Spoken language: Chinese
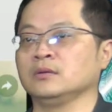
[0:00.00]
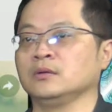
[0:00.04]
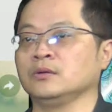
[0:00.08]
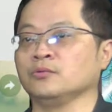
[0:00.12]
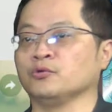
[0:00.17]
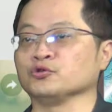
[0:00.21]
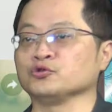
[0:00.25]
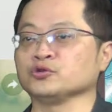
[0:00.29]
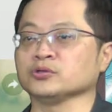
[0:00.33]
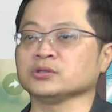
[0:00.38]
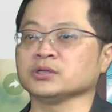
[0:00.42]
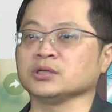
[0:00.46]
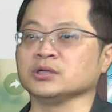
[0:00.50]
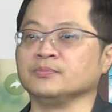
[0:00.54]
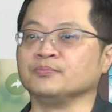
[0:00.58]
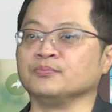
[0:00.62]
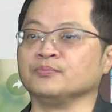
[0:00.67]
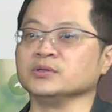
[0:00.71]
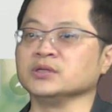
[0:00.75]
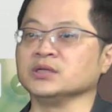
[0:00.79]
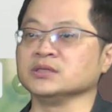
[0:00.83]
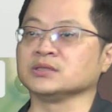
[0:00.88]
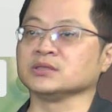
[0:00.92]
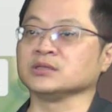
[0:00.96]
我说这
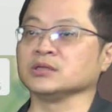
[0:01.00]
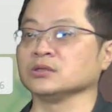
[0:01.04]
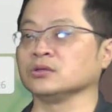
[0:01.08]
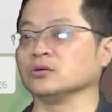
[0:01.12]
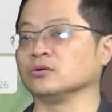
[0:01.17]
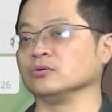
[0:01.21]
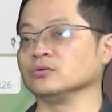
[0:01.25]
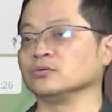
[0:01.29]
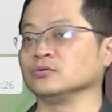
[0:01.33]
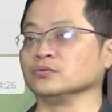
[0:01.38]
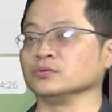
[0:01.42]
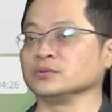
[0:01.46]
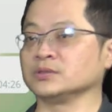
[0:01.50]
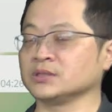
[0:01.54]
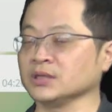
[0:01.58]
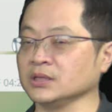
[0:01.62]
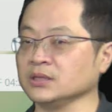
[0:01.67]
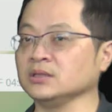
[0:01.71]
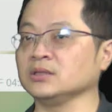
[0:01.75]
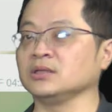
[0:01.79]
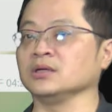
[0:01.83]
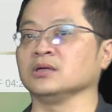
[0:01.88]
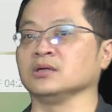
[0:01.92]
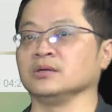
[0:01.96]
不认真的投顾，
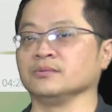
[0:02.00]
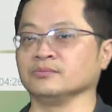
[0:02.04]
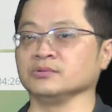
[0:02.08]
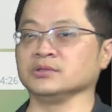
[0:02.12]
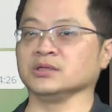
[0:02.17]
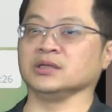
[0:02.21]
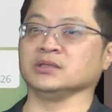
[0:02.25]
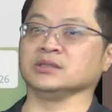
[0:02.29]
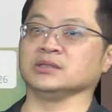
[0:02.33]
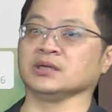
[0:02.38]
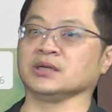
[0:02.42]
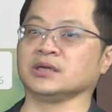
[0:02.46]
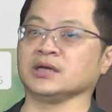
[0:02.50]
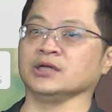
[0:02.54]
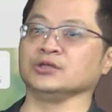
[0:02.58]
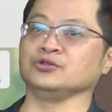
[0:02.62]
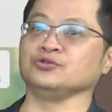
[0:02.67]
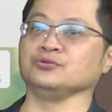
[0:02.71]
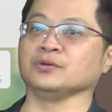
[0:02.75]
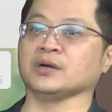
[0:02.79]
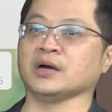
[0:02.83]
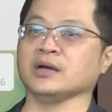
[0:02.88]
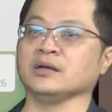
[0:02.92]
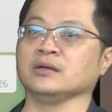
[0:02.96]
真的很不认真。
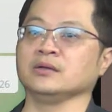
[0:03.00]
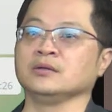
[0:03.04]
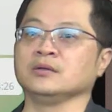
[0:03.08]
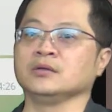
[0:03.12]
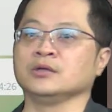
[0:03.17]
KGI。